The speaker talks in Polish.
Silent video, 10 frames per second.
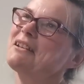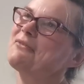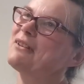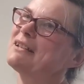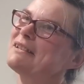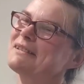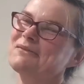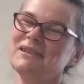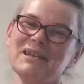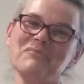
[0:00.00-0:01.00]
nie
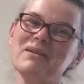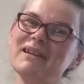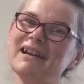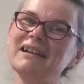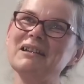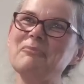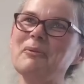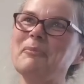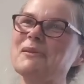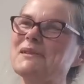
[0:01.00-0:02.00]
rywalizujemy, ale
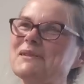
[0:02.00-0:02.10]
po